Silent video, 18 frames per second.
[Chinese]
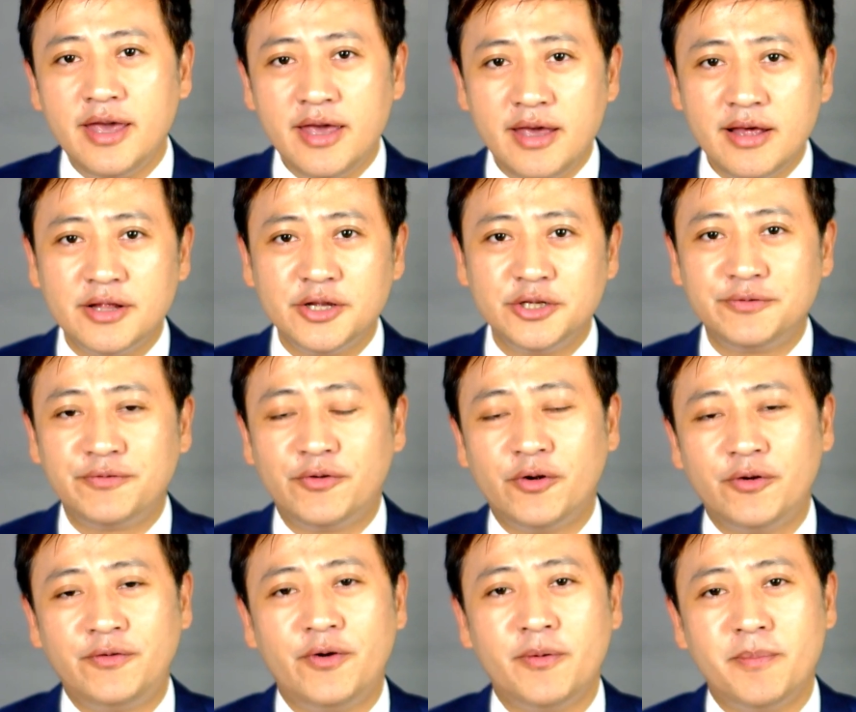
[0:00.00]
English
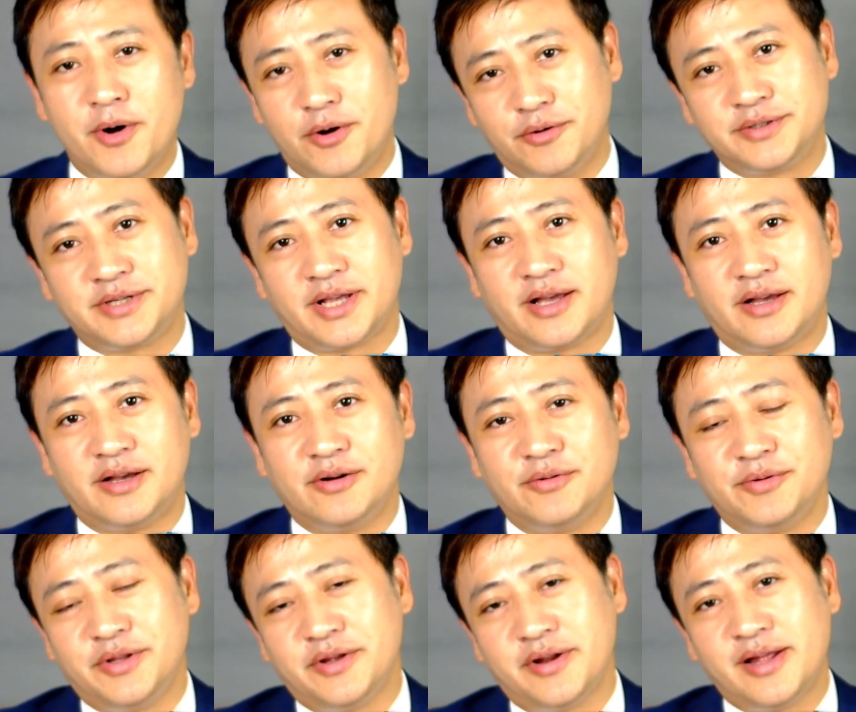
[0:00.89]
for Formosa，
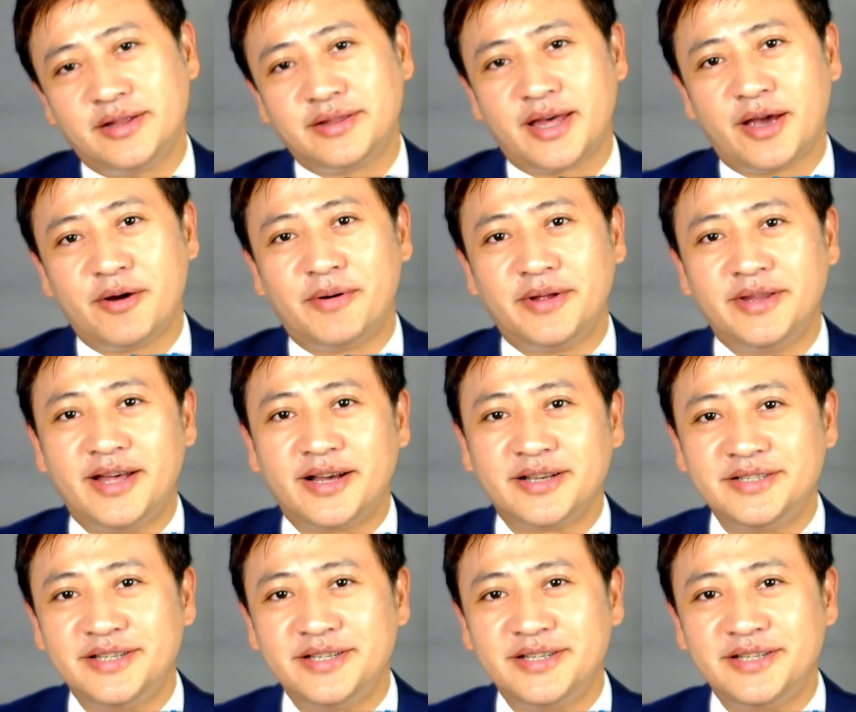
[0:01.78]
我原来台湾人